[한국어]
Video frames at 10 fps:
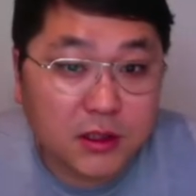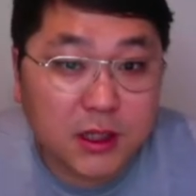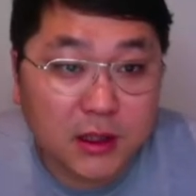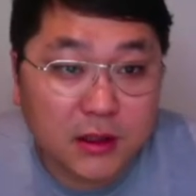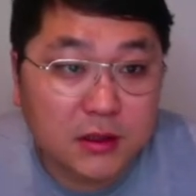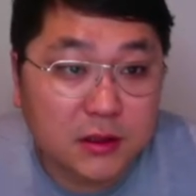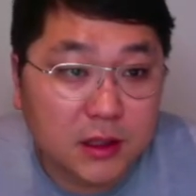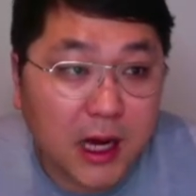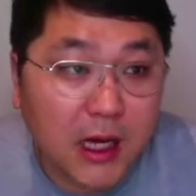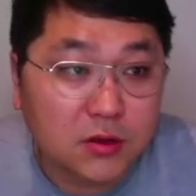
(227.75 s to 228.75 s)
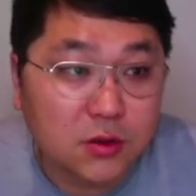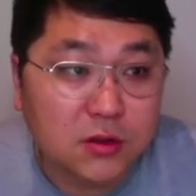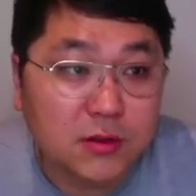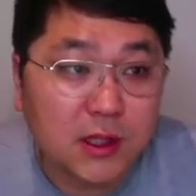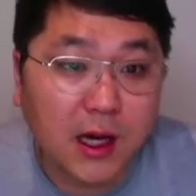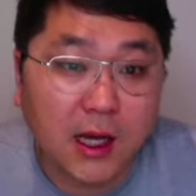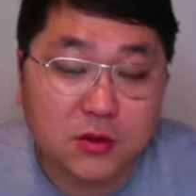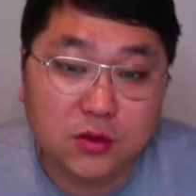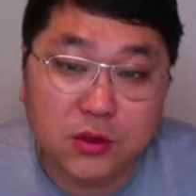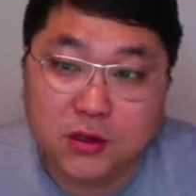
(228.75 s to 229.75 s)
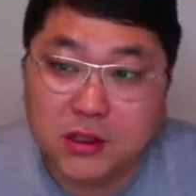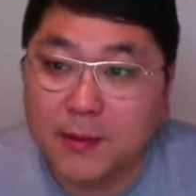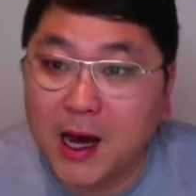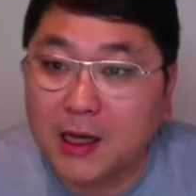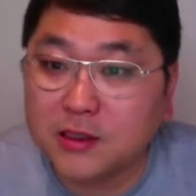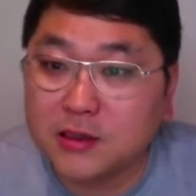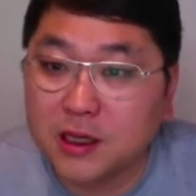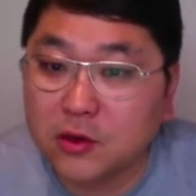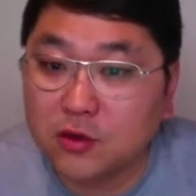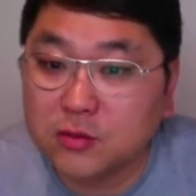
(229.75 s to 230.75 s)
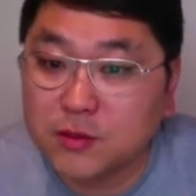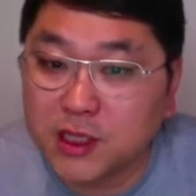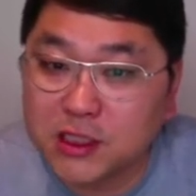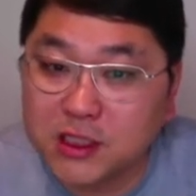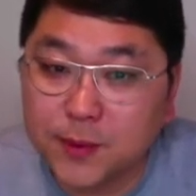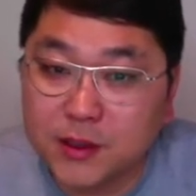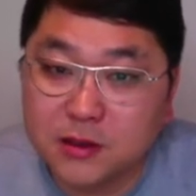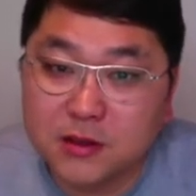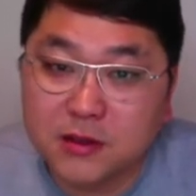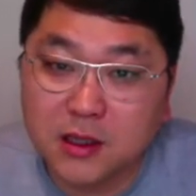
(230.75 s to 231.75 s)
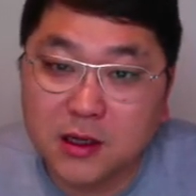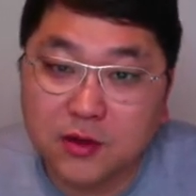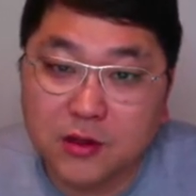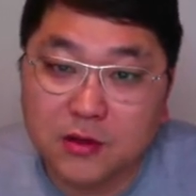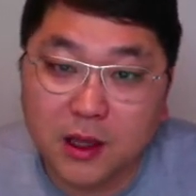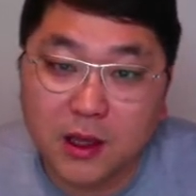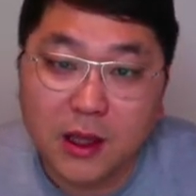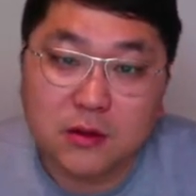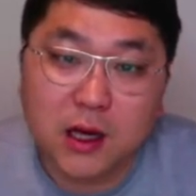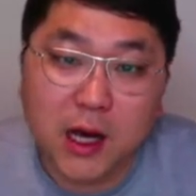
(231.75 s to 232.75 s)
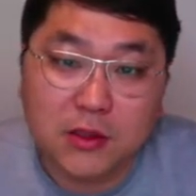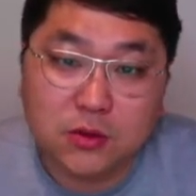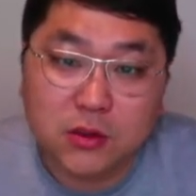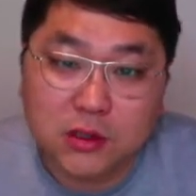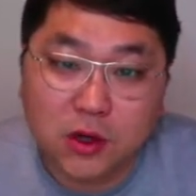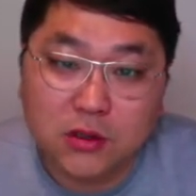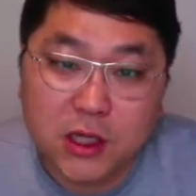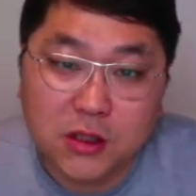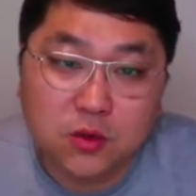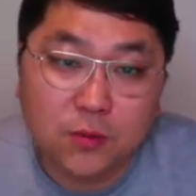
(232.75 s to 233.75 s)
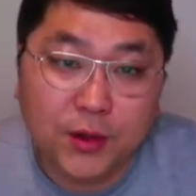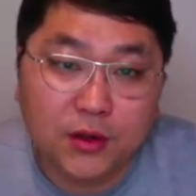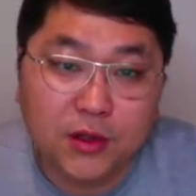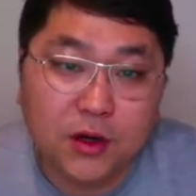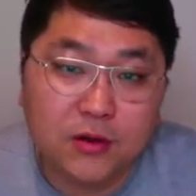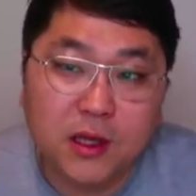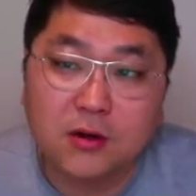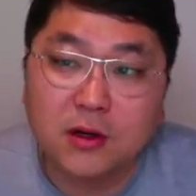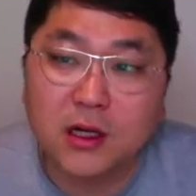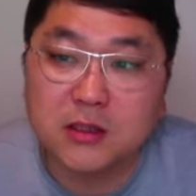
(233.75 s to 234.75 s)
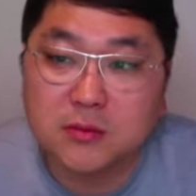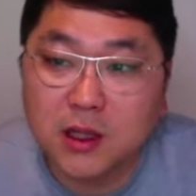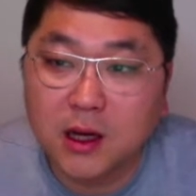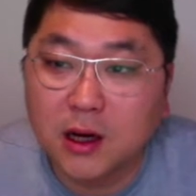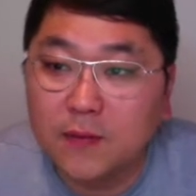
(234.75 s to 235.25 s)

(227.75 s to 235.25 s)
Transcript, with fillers: 사이트는 아소스입니다. 아소스 현재 많은 세일하고 있습니다. 20% 세일하고 있는데 아소스가 정책이 조금 변경된 것 같습니다.